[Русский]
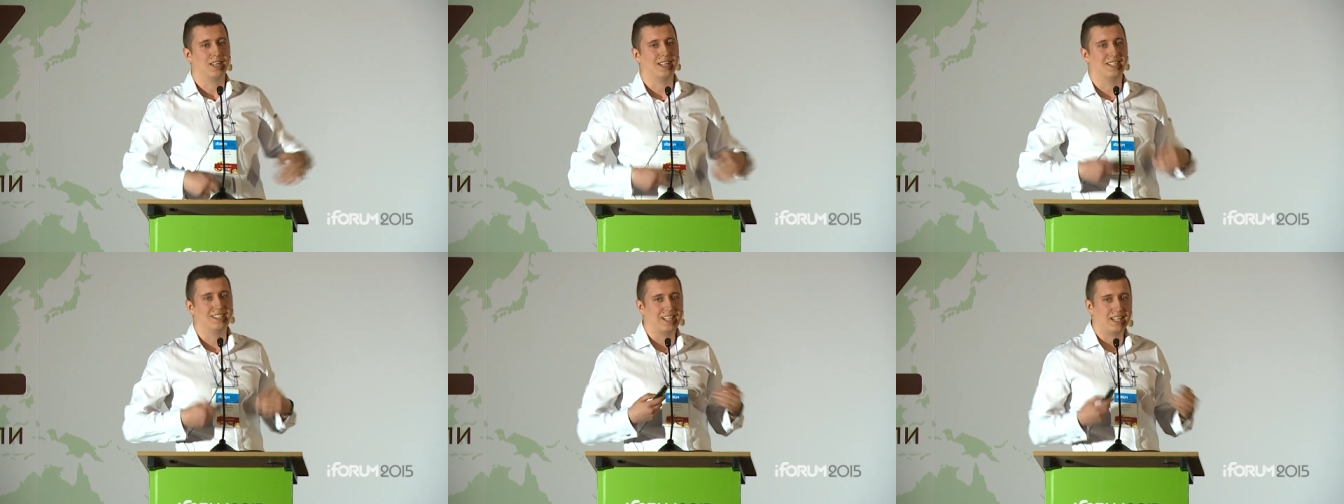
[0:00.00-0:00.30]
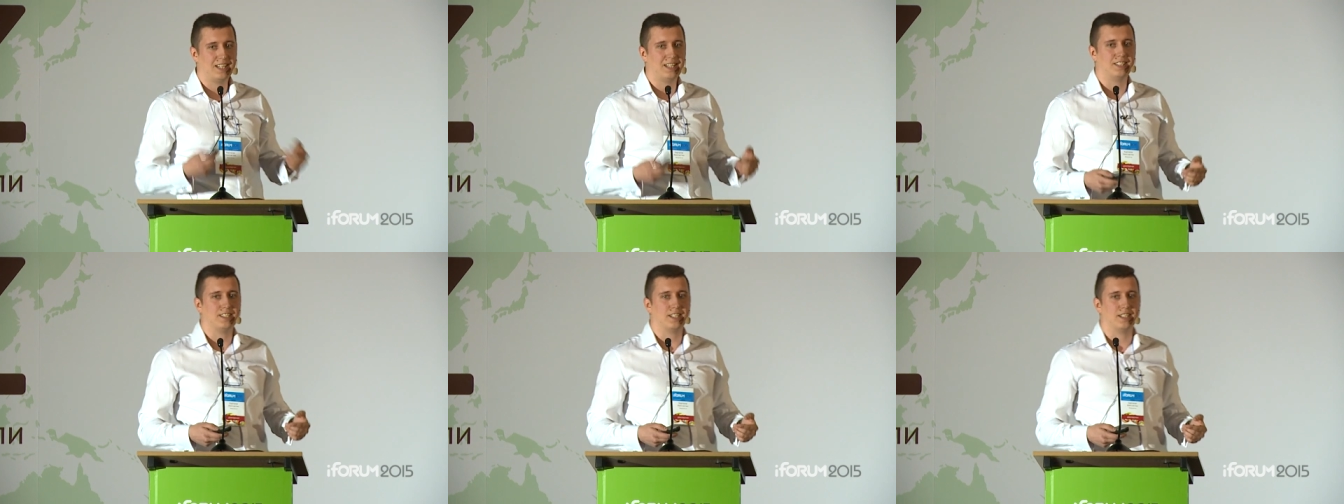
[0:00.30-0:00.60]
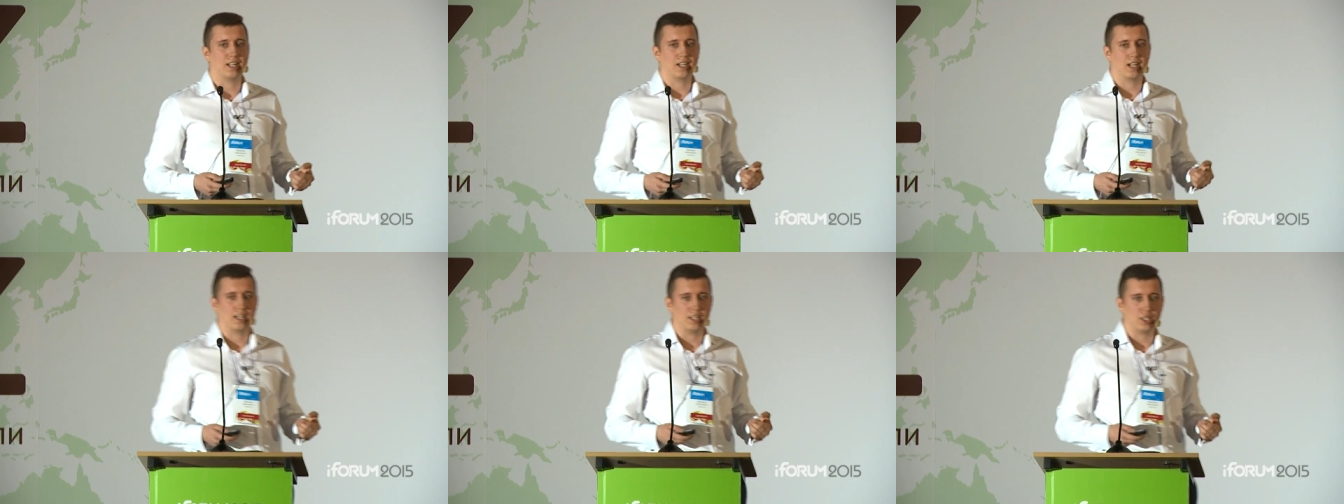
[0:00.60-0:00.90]
и
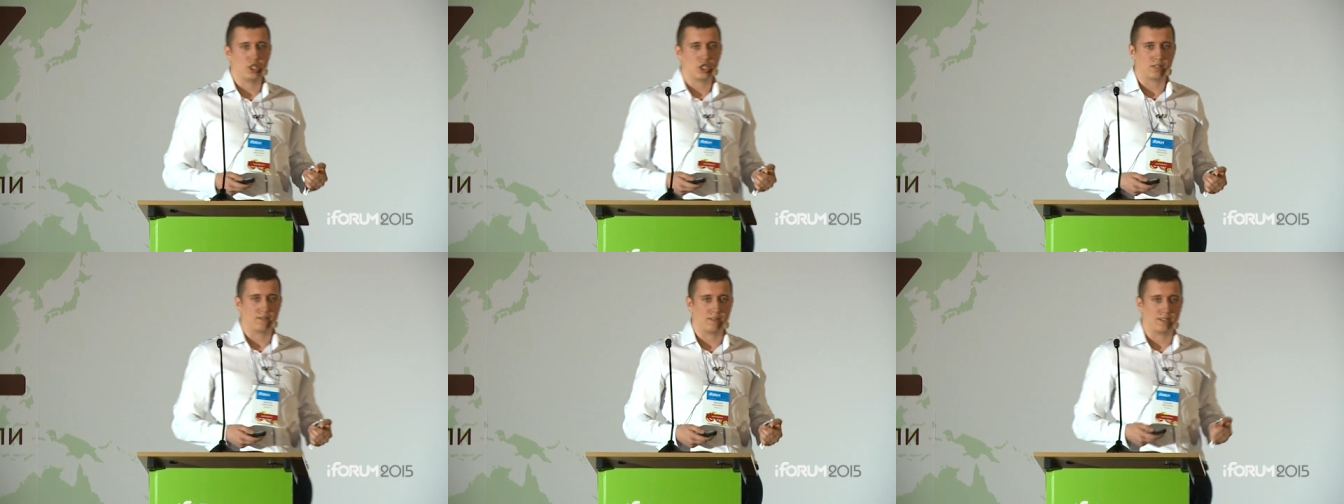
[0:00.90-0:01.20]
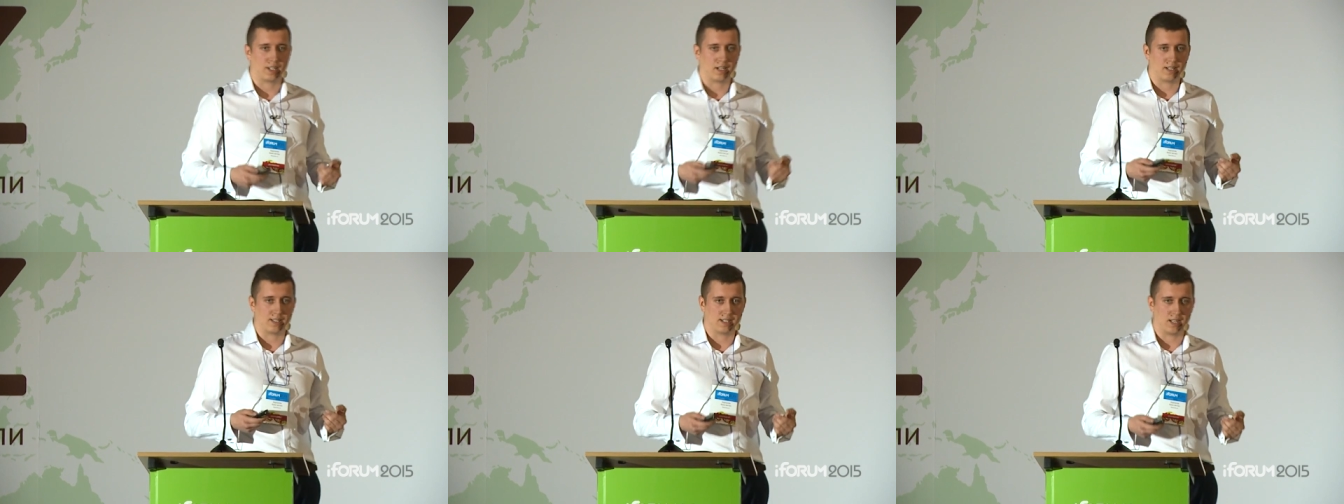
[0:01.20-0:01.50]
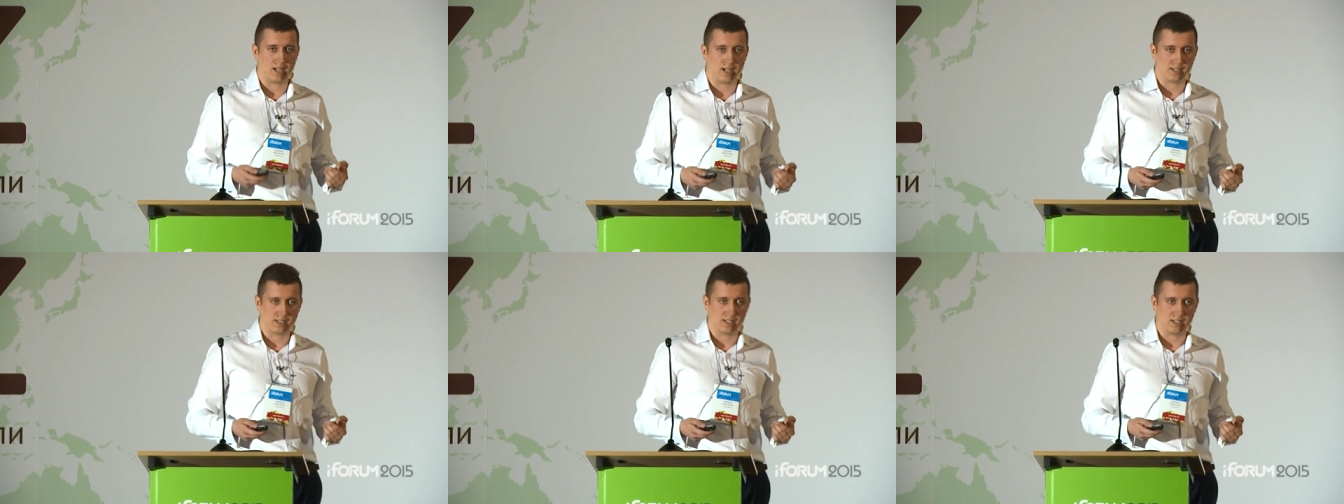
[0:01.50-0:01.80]
делите на количество
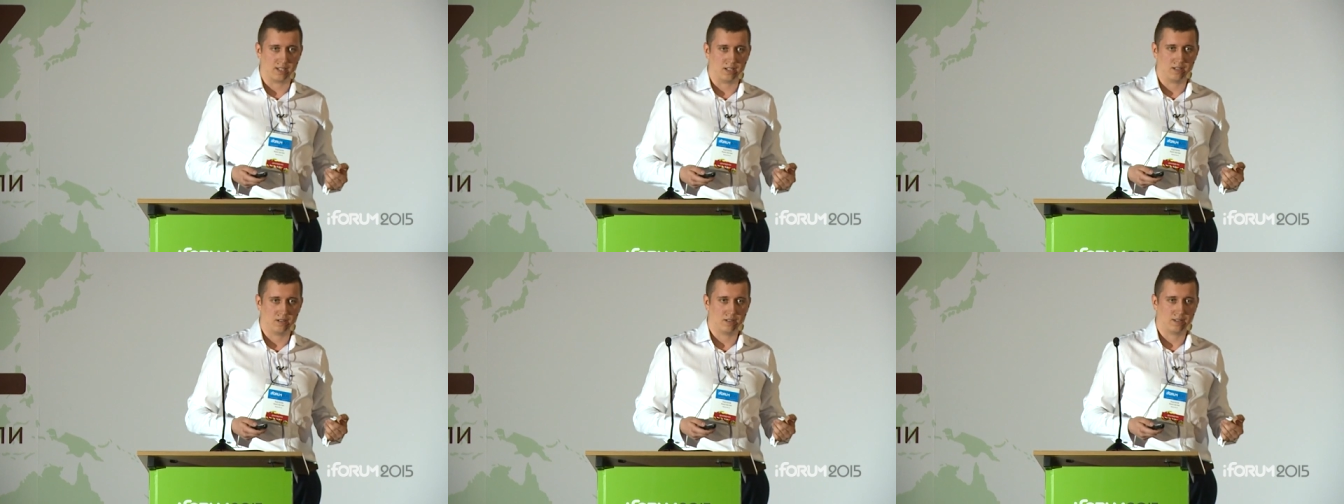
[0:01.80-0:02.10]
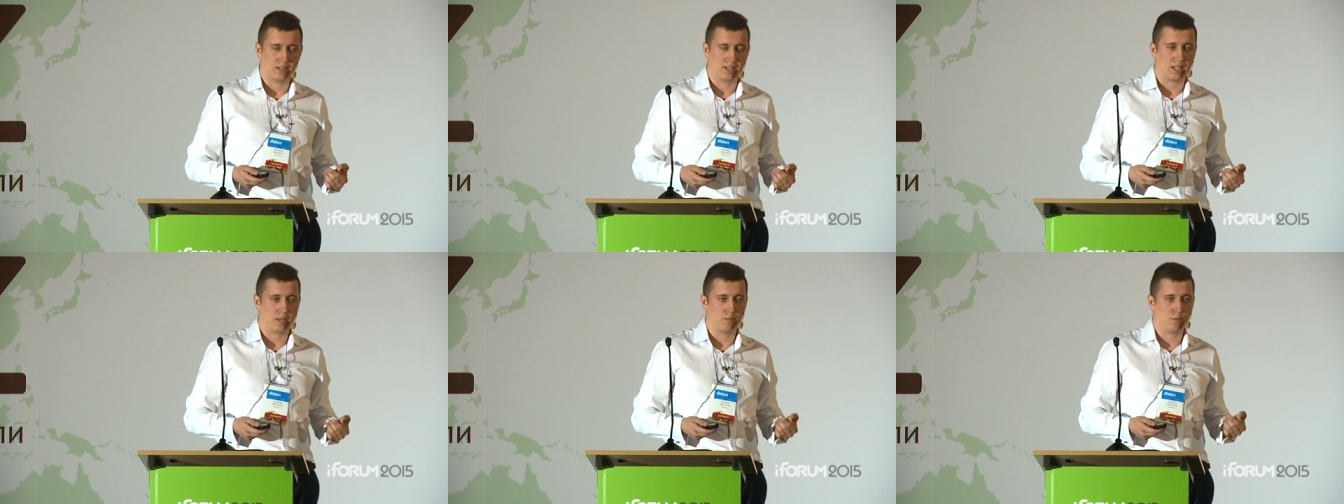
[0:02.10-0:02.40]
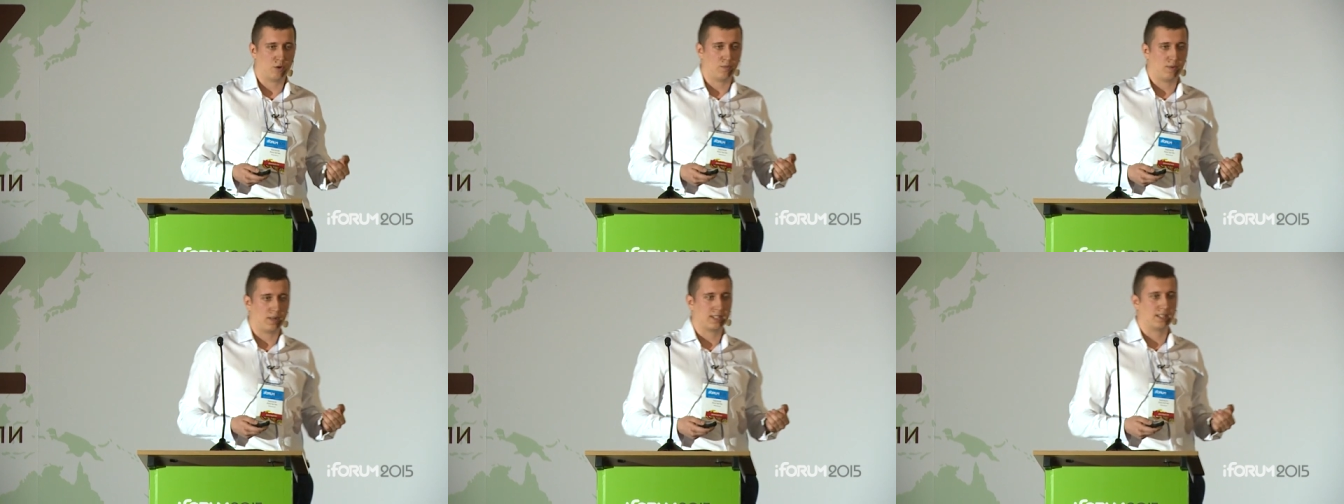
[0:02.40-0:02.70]
транзакций.
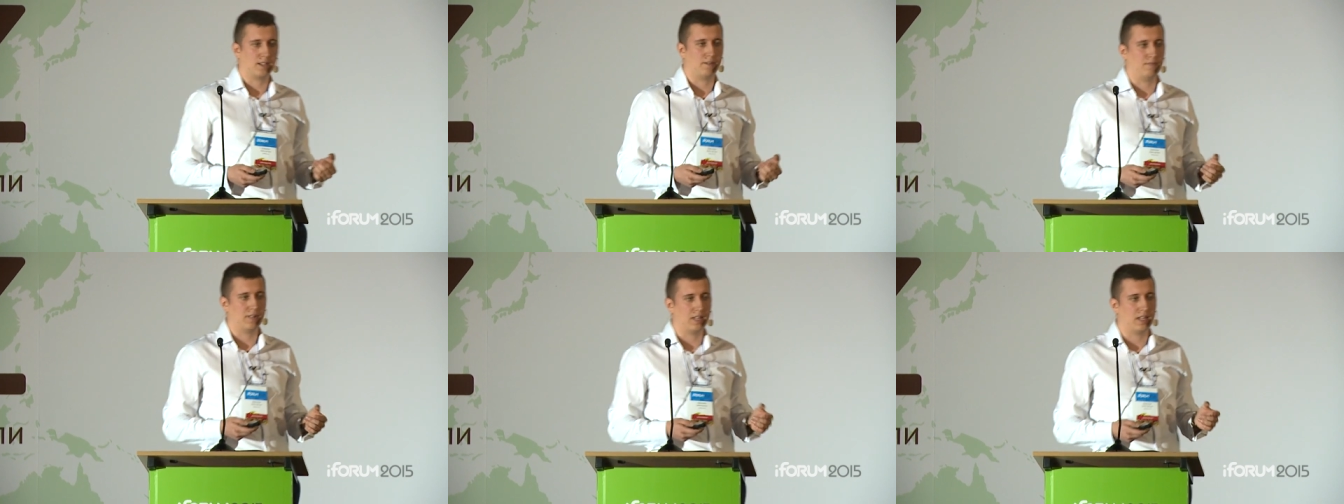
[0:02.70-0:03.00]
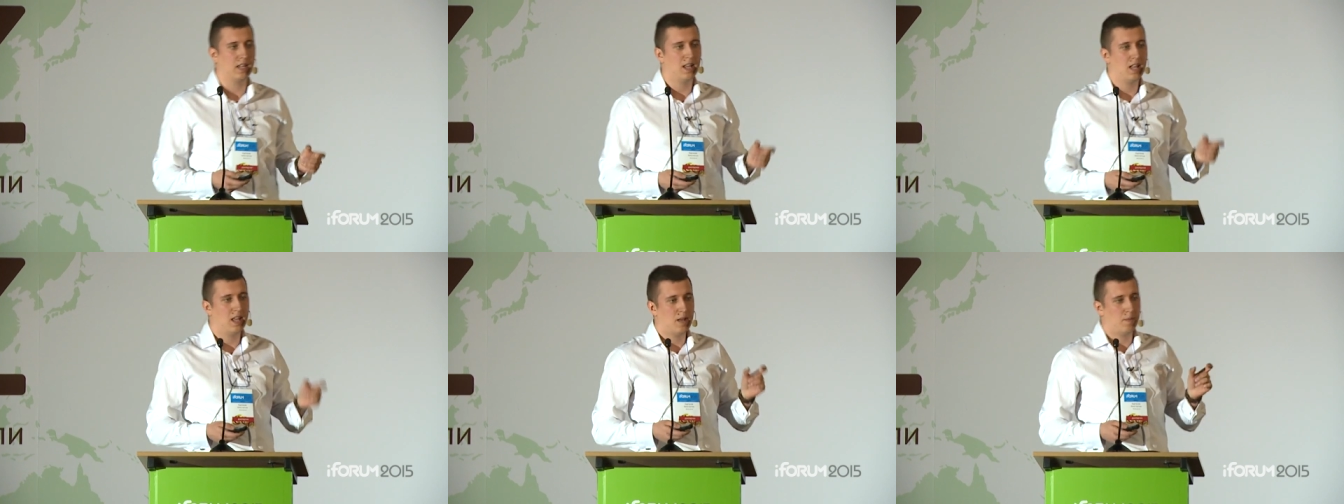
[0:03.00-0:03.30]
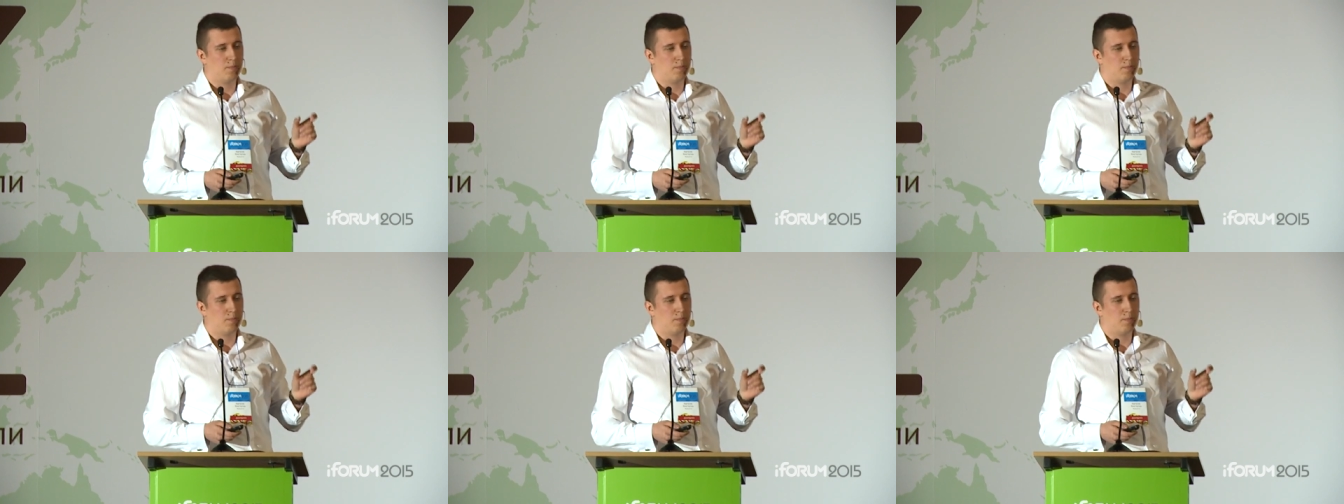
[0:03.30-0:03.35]
Таким образом, вы